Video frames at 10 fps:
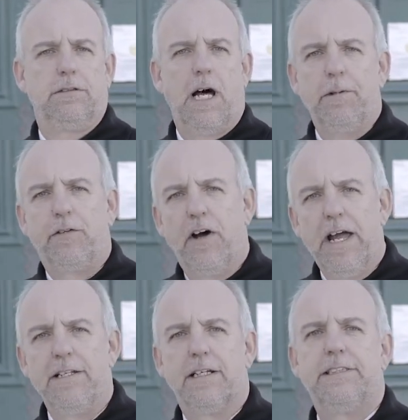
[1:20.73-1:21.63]
Damit
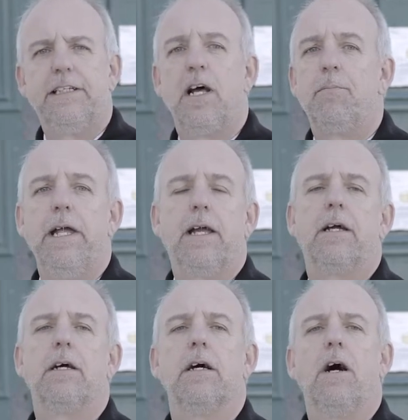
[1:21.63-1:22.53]
verändert sich der Blick
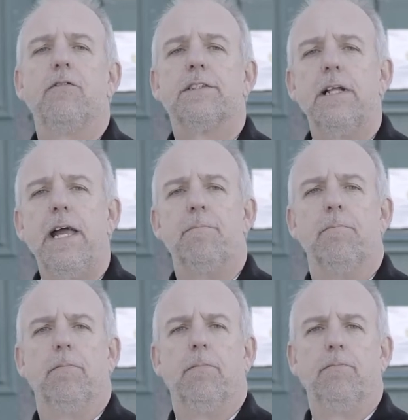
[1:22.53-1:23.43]
aufs
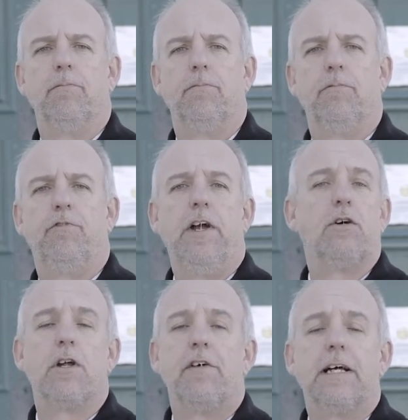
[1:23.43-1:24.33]
Leben. Wer
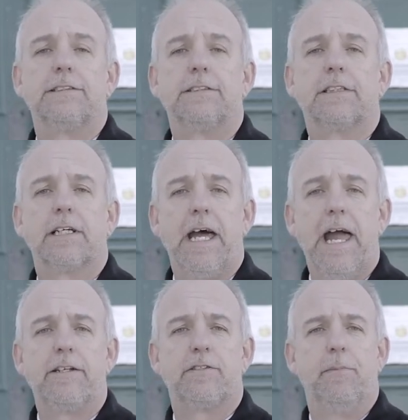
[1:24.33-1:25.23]
oder was
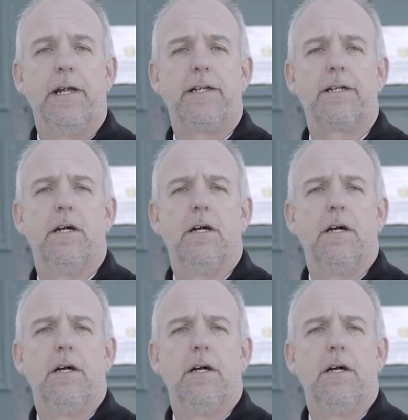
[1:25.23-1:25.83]
trägt mich,